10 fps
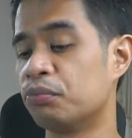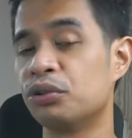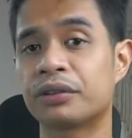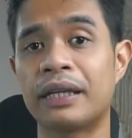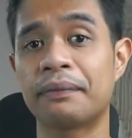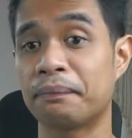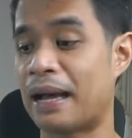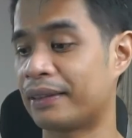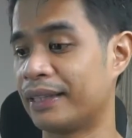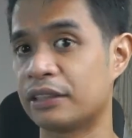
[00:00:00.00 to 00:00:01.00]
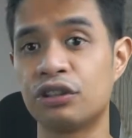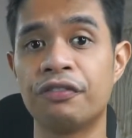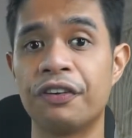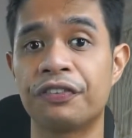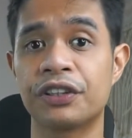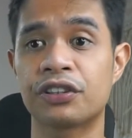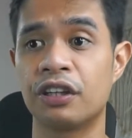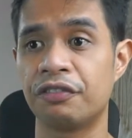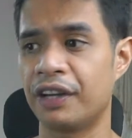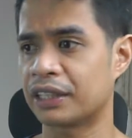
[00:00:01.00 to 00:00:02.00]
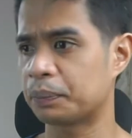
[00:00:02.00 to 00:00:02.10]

Mutant Madness, yung 50 servings.